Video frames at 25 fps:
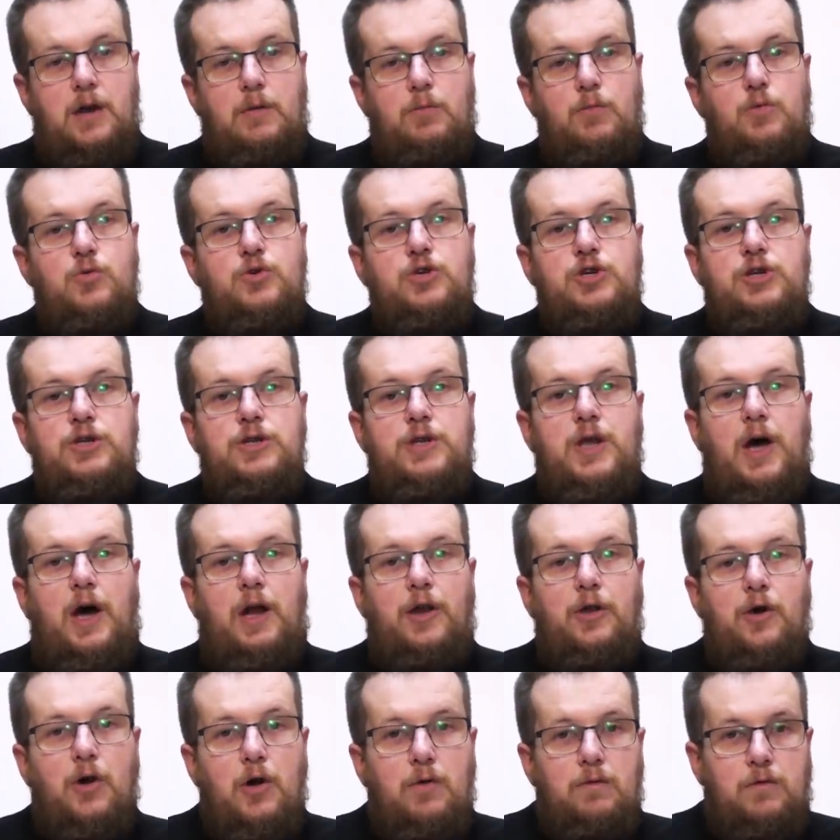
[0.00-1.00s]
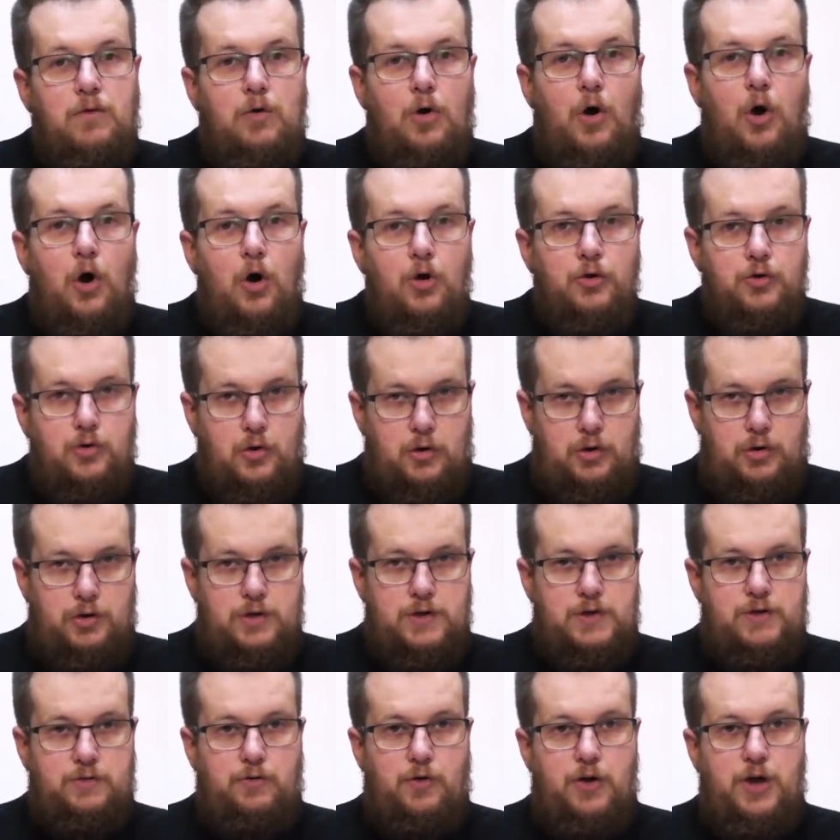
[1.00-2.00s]
musi na nowo
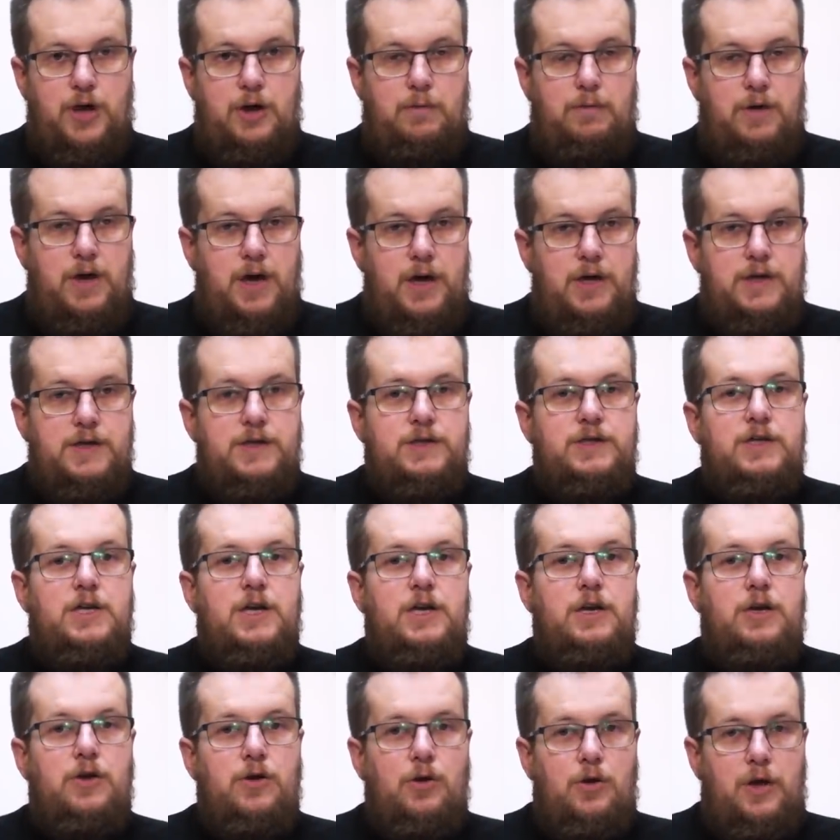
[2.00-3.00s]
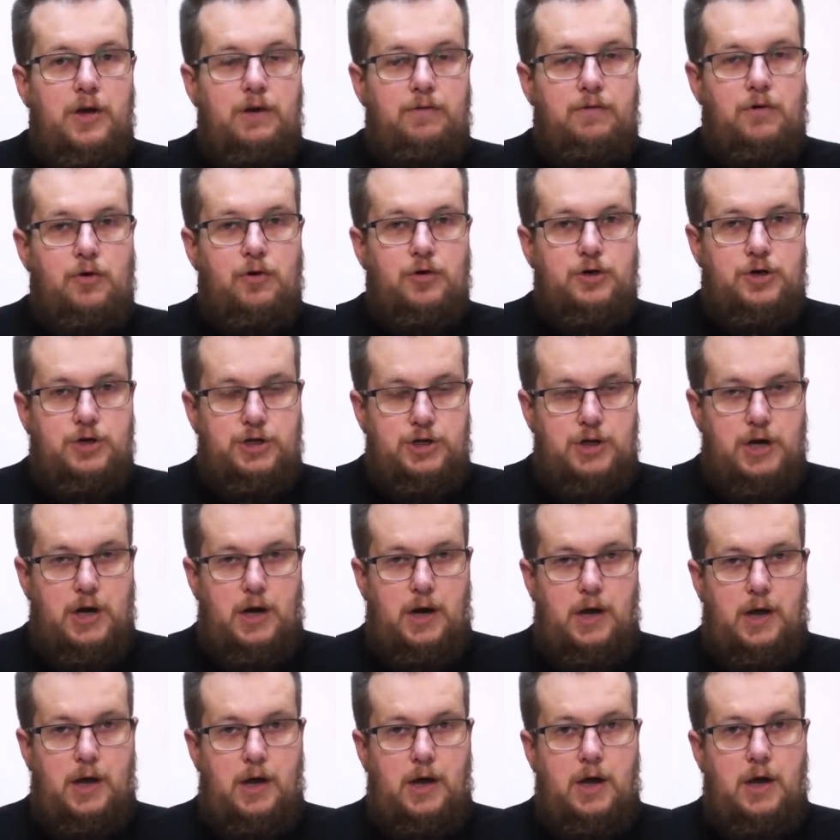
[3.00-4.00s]
odkryć swoje miejsce i rolę w
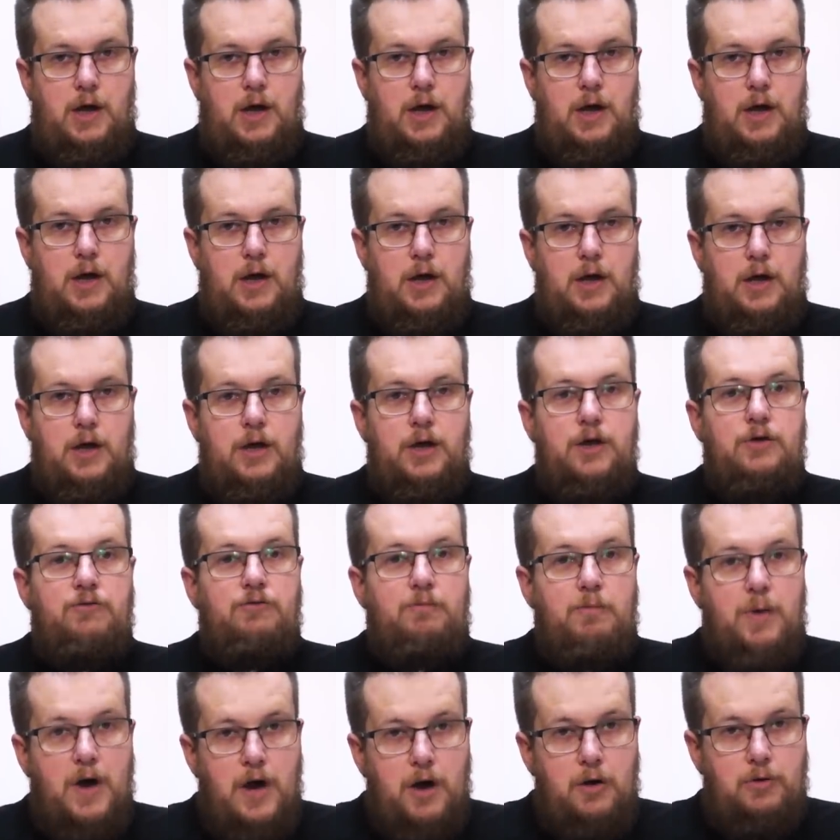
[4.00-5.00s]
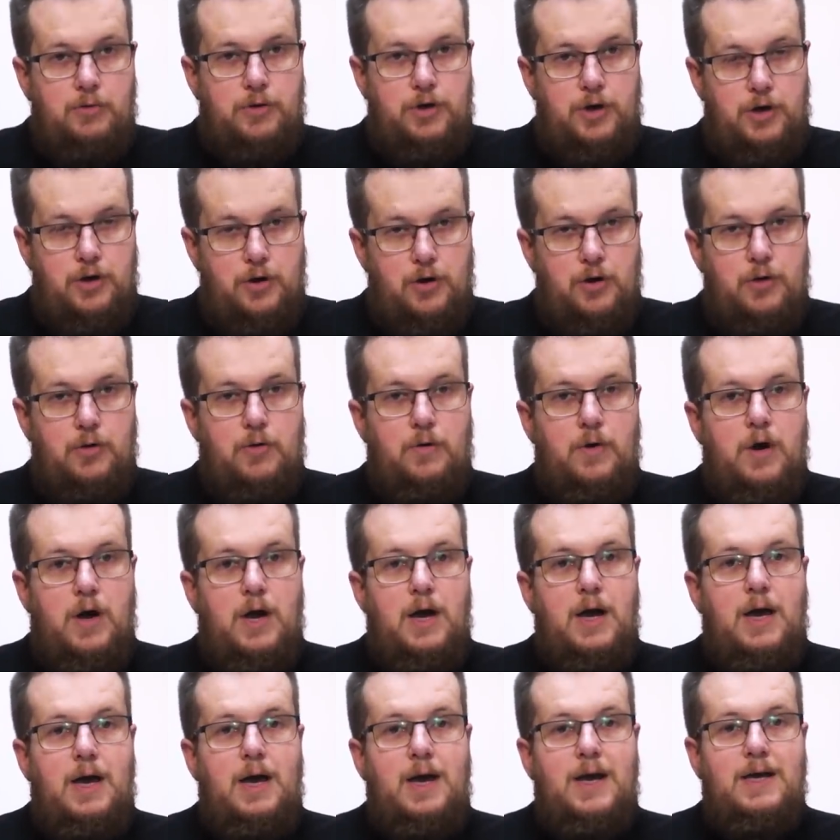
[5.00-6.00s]
Kościele i w pełni ją
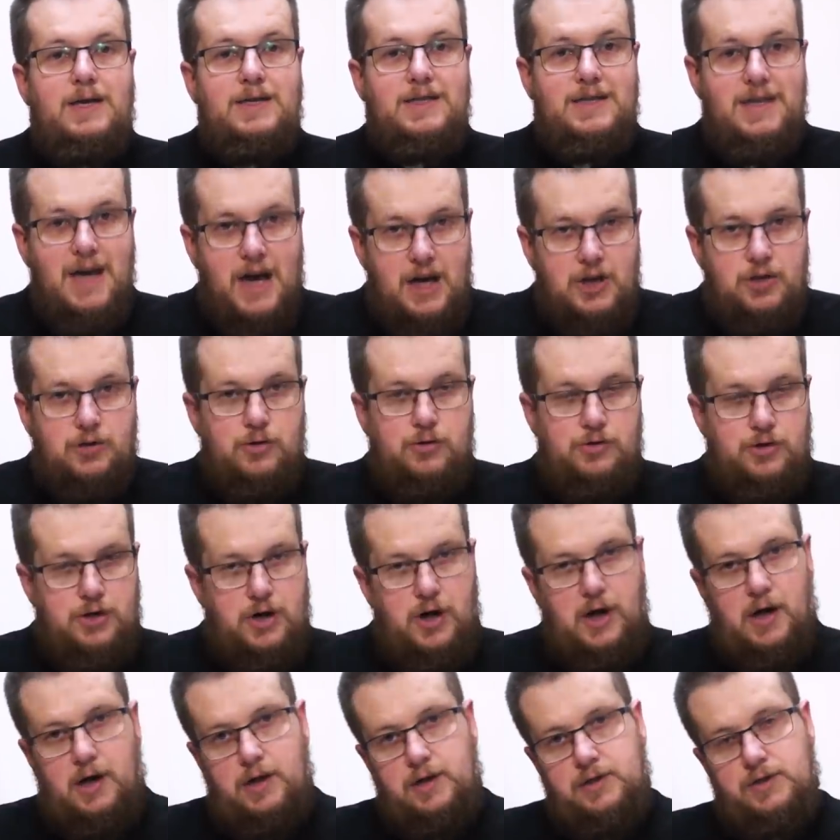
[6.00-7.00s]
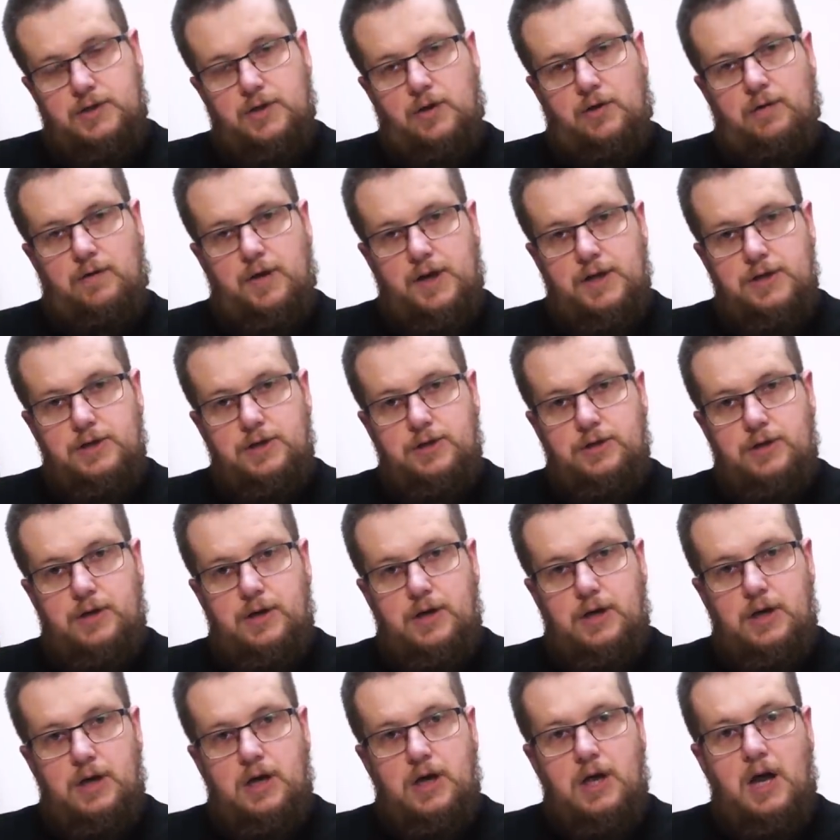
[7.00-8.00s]
zacząć realizować.
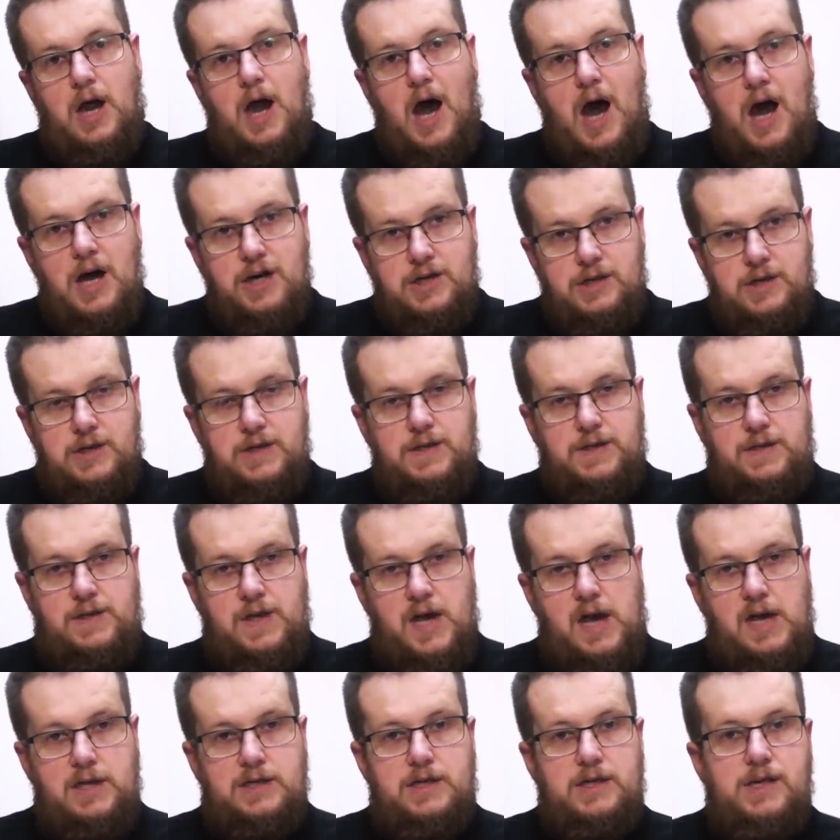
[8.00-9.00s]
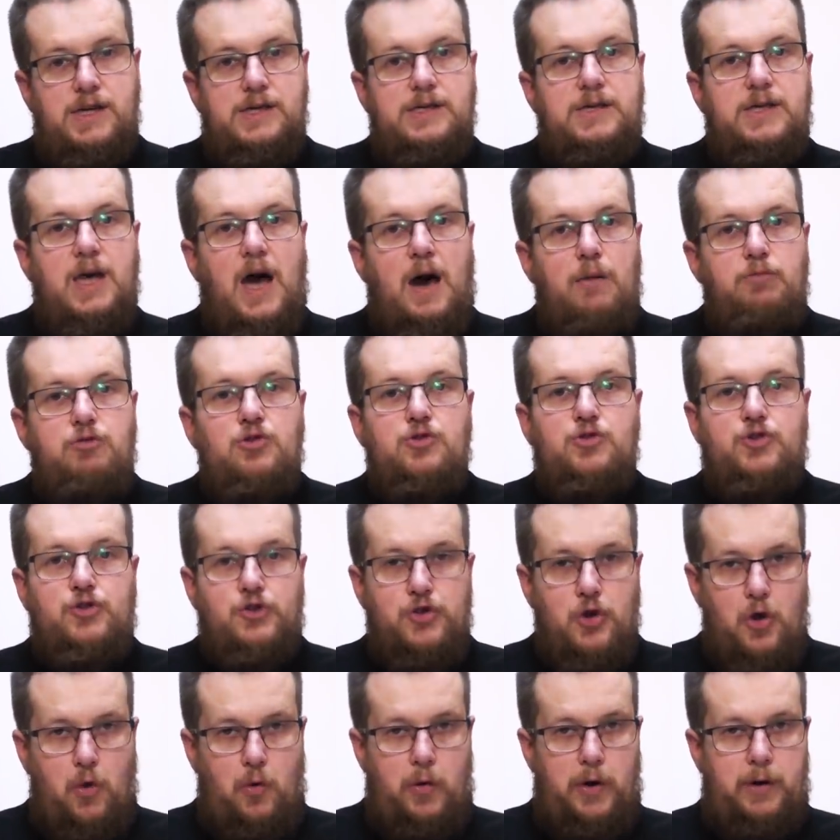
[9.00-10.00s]
Każdy z nas jest
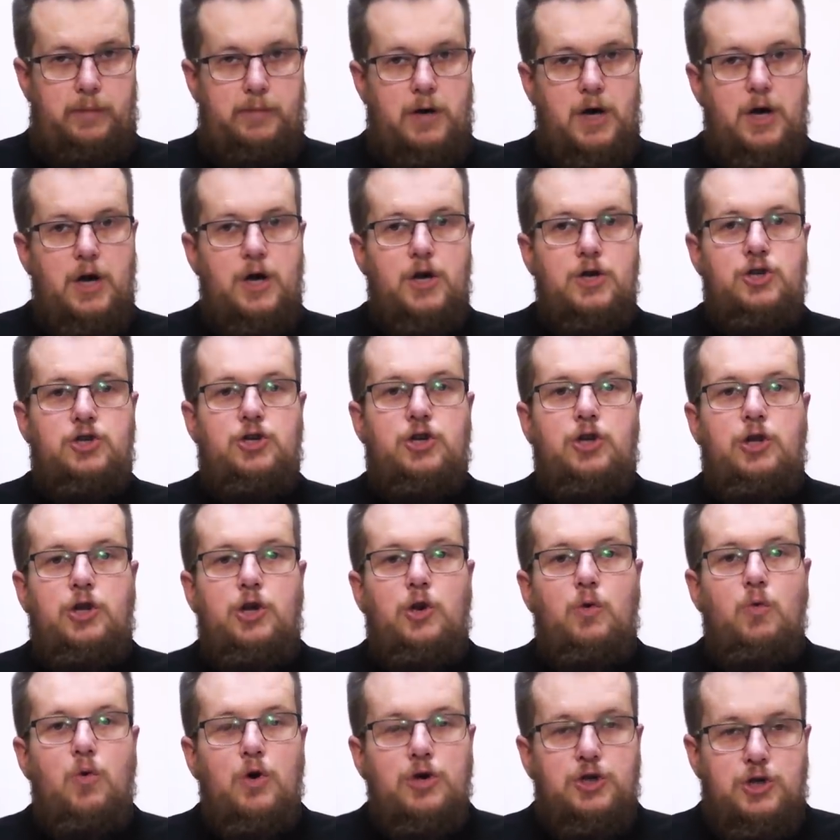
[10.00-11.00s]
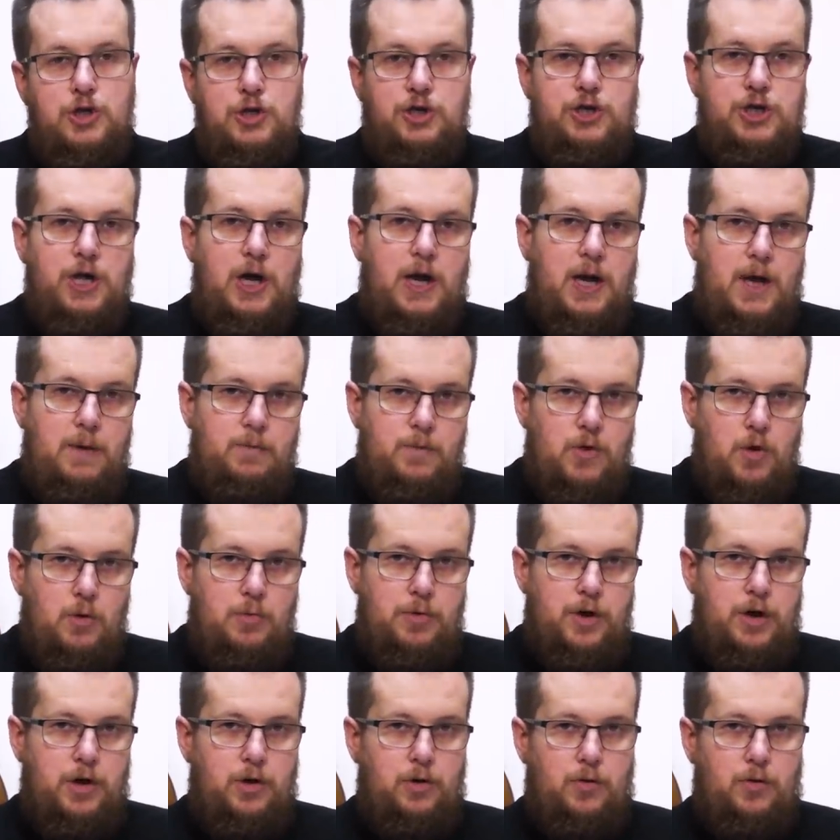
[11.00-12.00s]
apostołem, czyli głosicielem dobrej